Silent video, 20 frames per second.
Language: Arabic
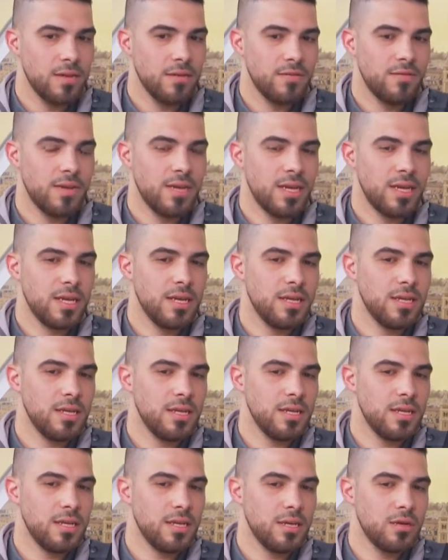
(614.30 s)

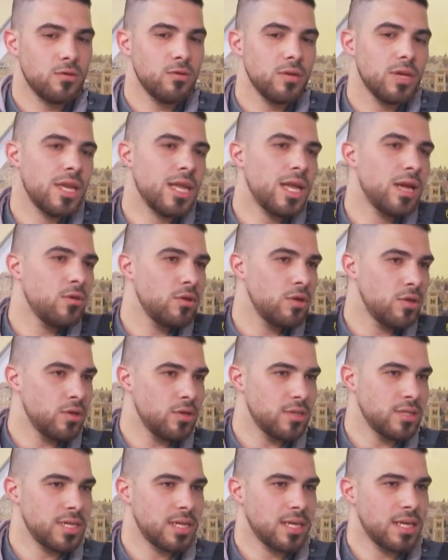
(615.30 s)
فاحنا كنا نحاول انه
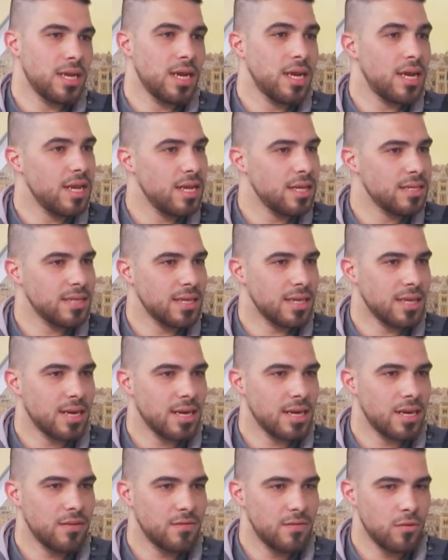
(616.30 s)
نسكر هلا احنا
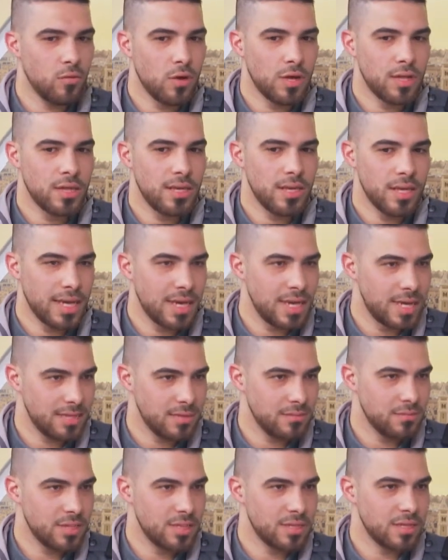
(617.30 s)
سكرناها في الوقت اللي كان
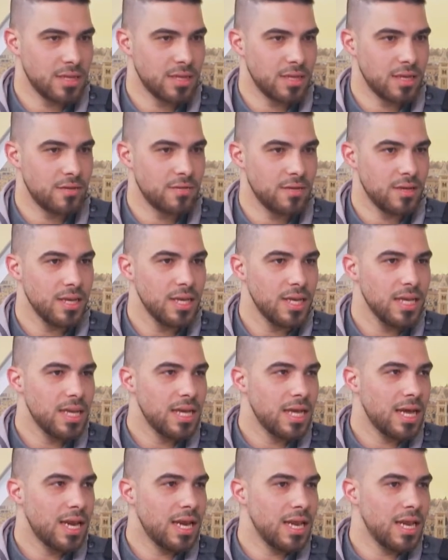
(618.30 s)
لازم تتسكر فيه
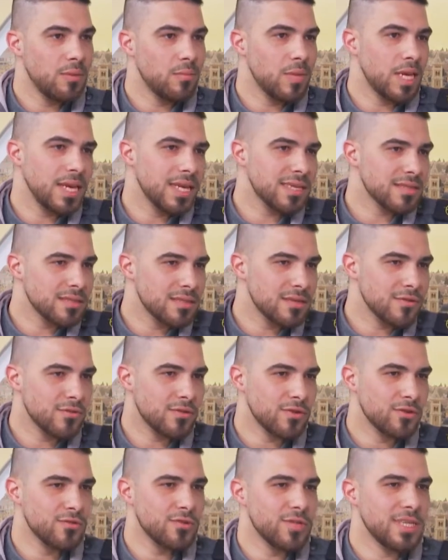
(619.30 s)
هلا لما الناس
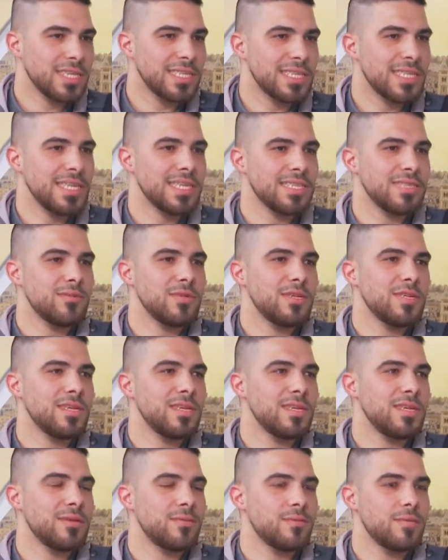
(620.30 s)
تفرط والناس لازم
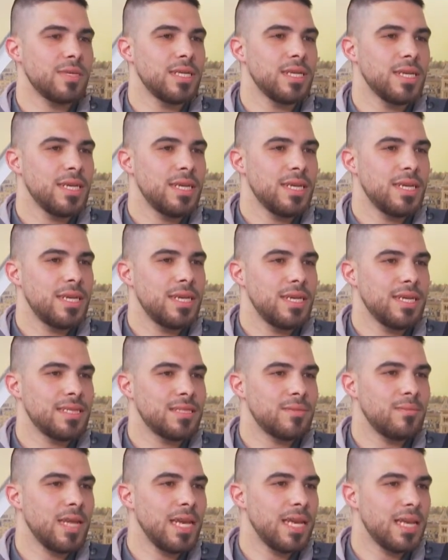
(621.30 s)
انها
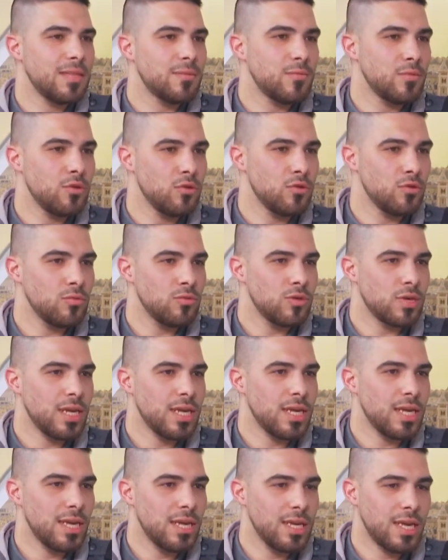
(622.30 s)
الناس ملت من الامور
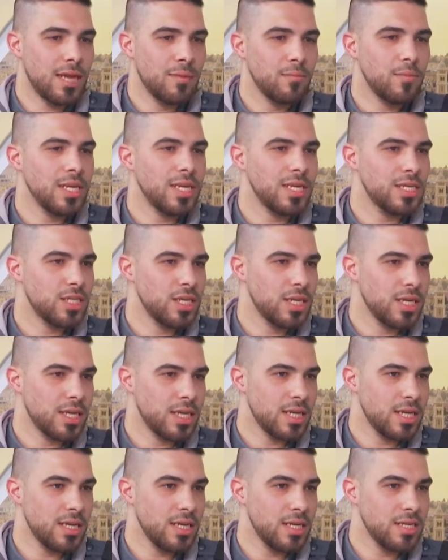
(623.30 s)
هاي احنا حبينا
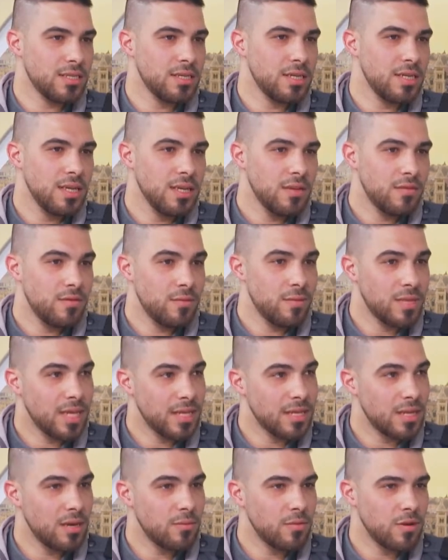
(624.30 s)
نشارك الناس في بدايه
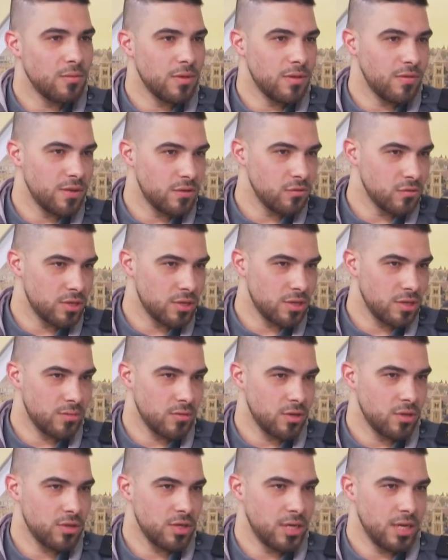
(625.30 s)
الامر بالفانوس
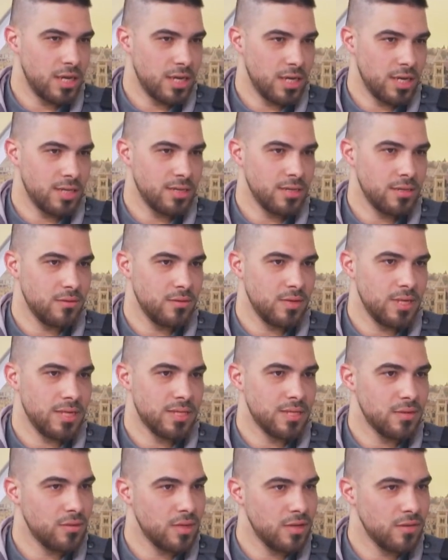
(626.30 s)
الرمضاني اللي احنا سويناه
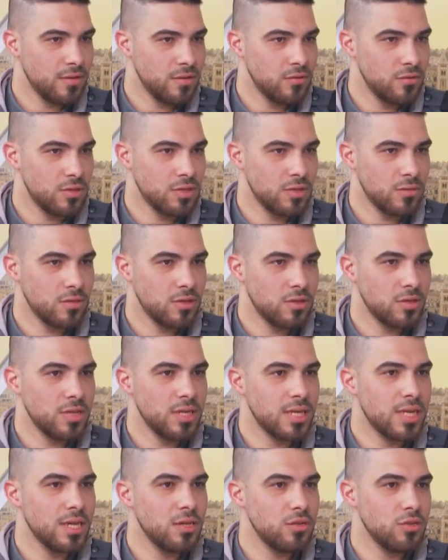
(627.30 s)
سوينا فانوس رمضاني
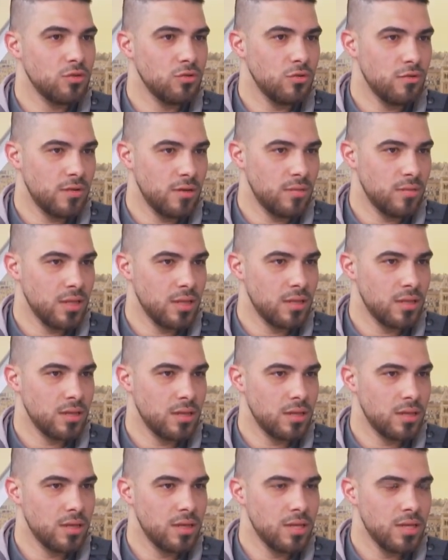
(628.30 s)
كان يجول في
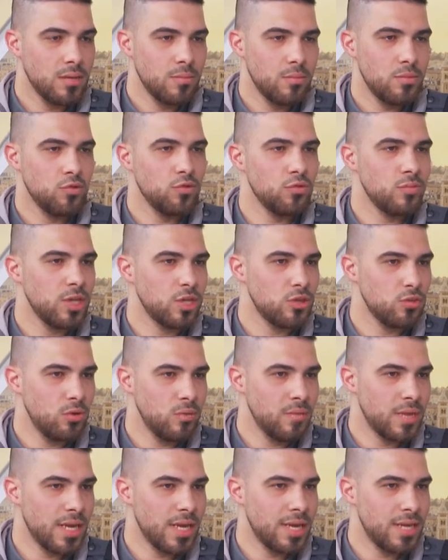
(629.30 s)
المنطقه بدون ما يجول
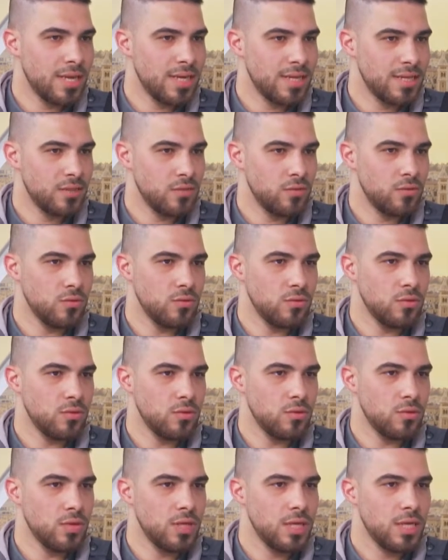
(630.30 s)
مع ناس
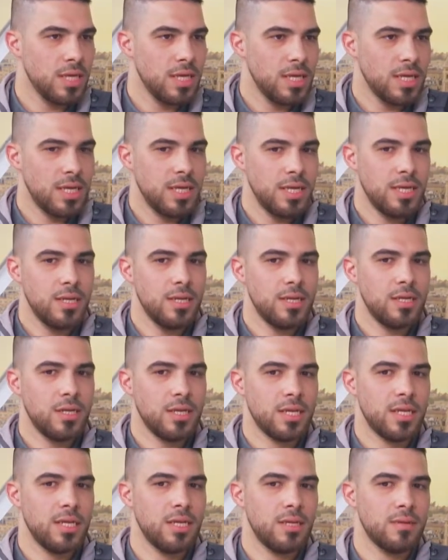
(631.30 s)
و اللي
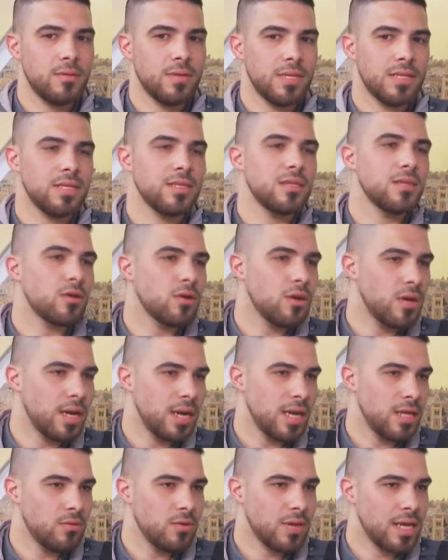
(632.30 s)
نحكي يعني مثلا انتقال
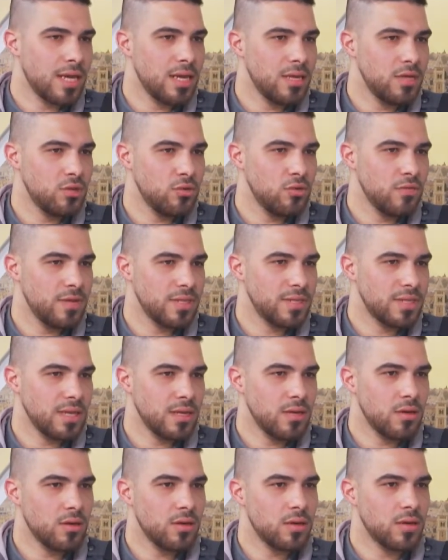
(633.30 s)
العدوى كان يجول في
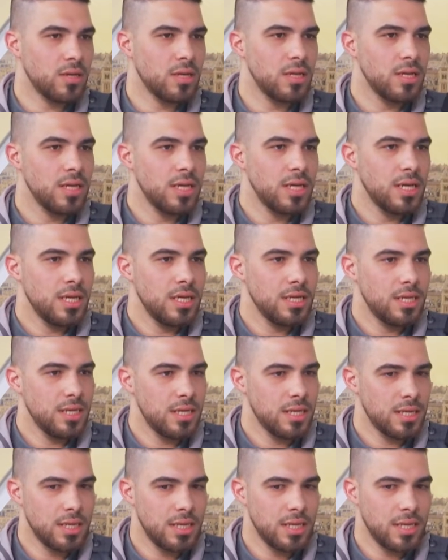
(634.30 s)
سيارة
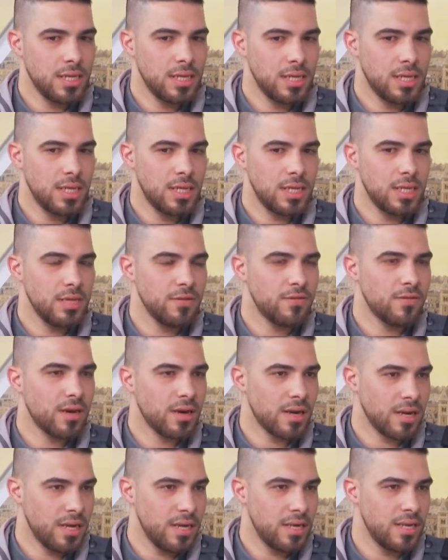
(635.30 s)
اللي
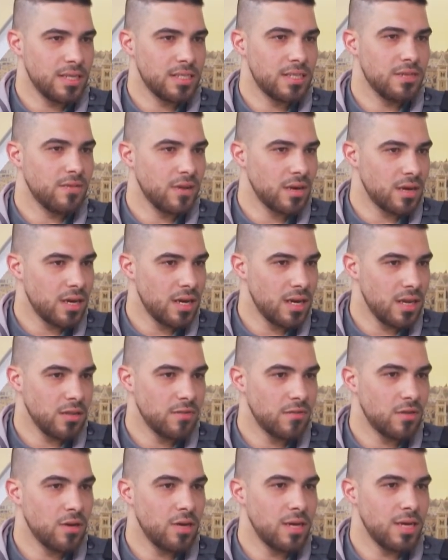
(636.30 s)
يفرح الناس يفرح
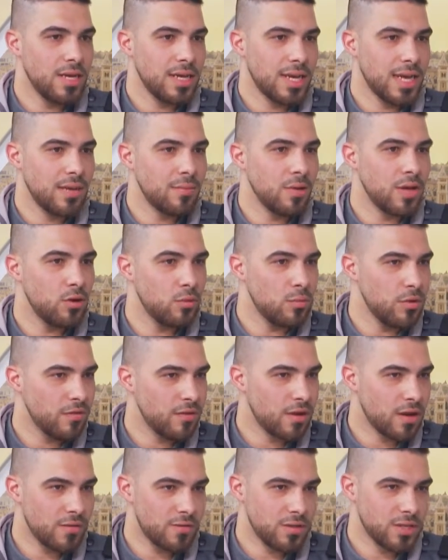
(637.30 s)
الأطفال اللي غاب عنهم
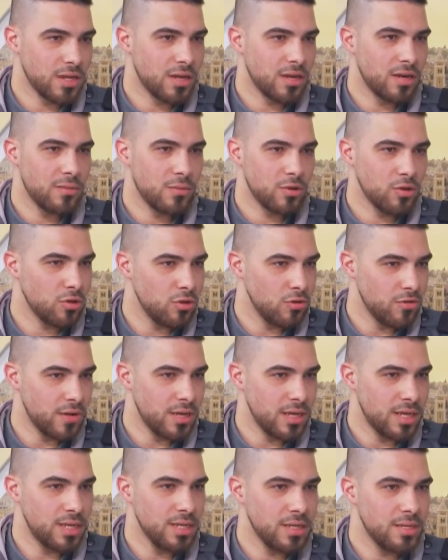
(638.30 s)
الفرح في شهر رمضان وفي
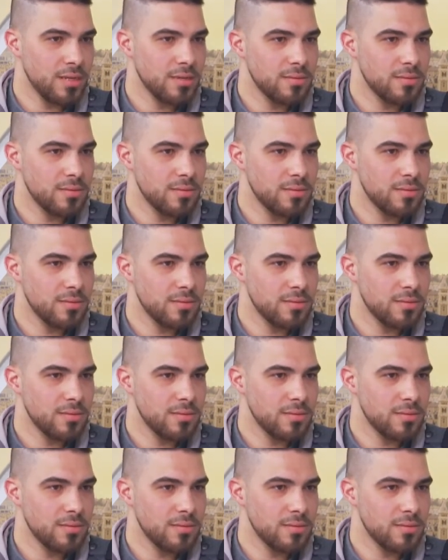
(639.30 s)
العيد هذا